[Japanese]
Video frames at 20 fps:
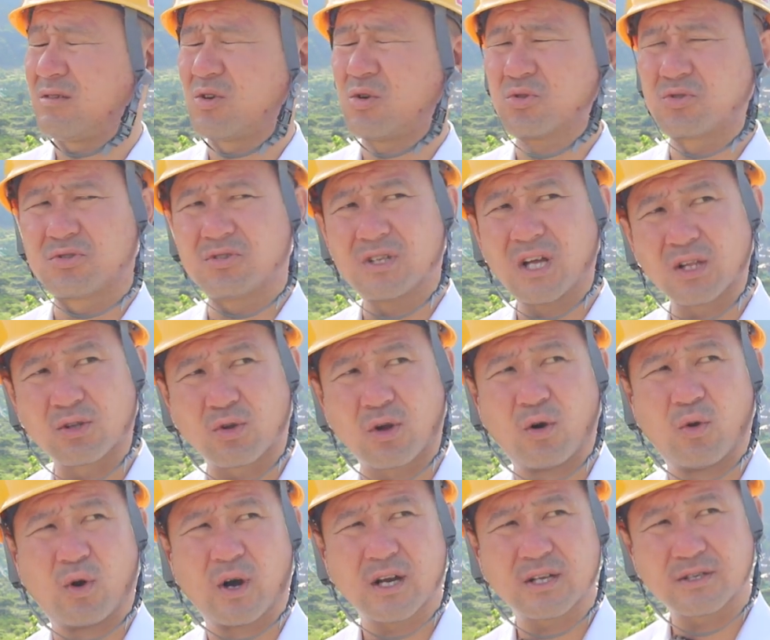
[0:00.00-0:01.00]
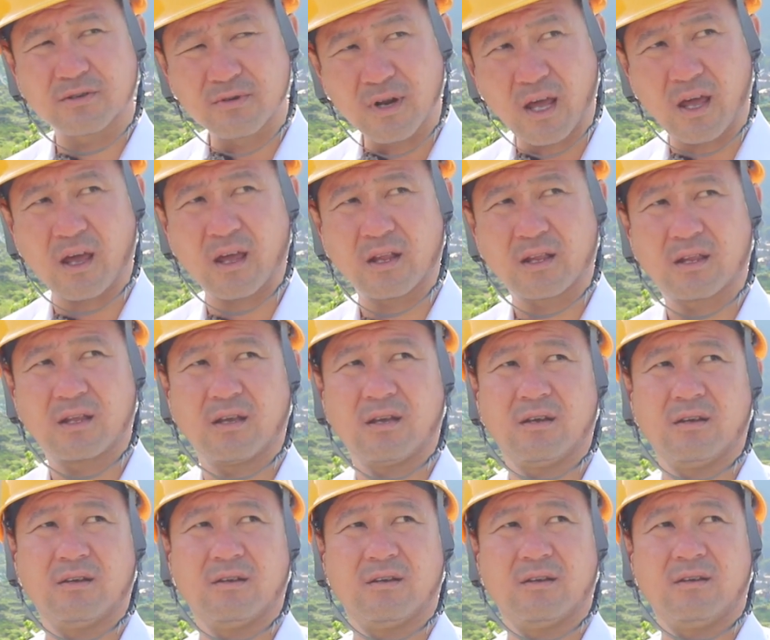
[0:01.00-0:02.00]
今日中になんとか終わらせてくれっ
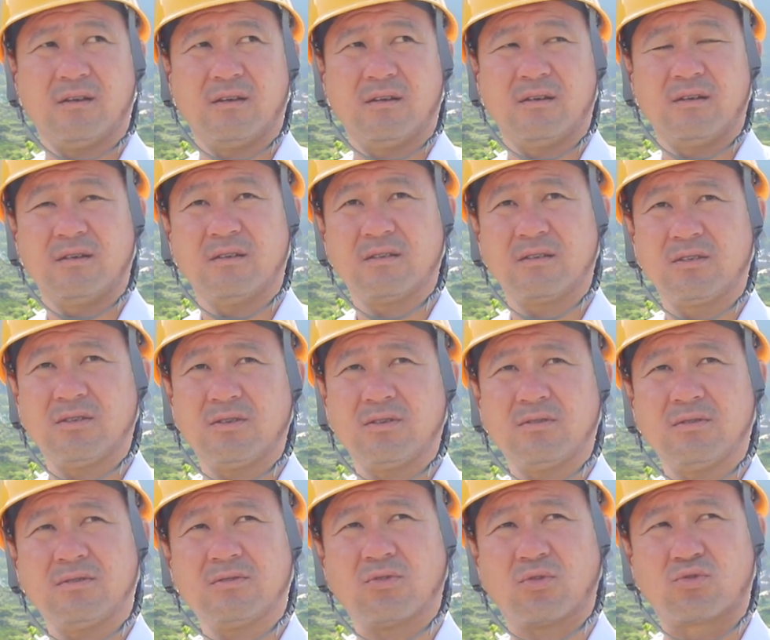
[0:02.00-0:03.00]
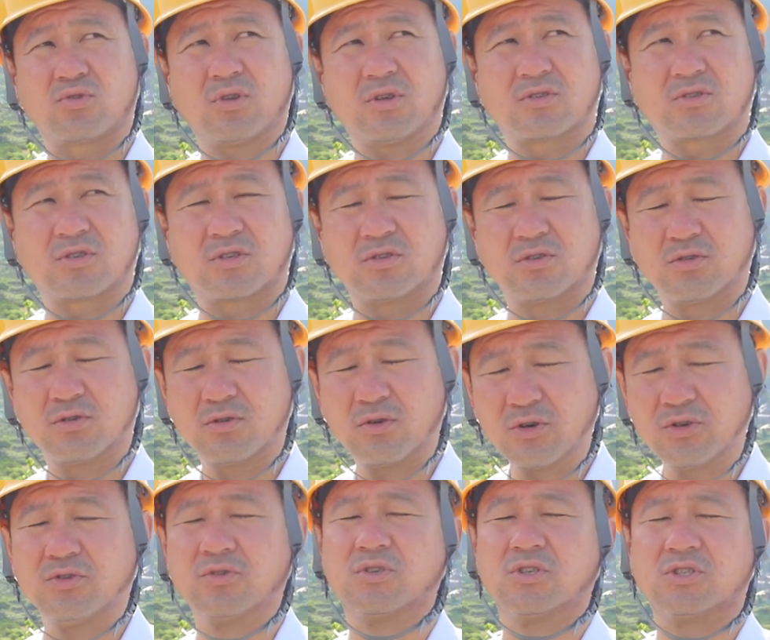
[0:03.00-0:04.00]
ていうのってす
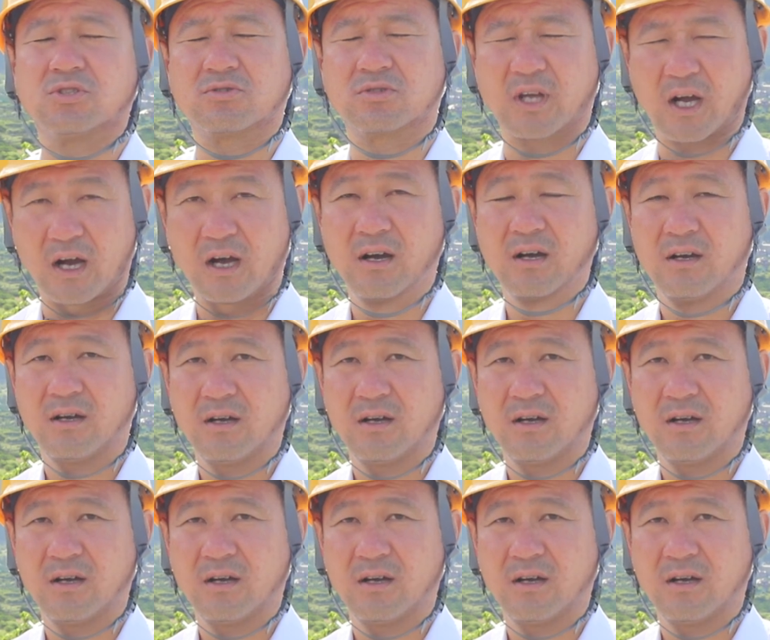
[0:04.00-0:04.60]
ごい勇気るじゃ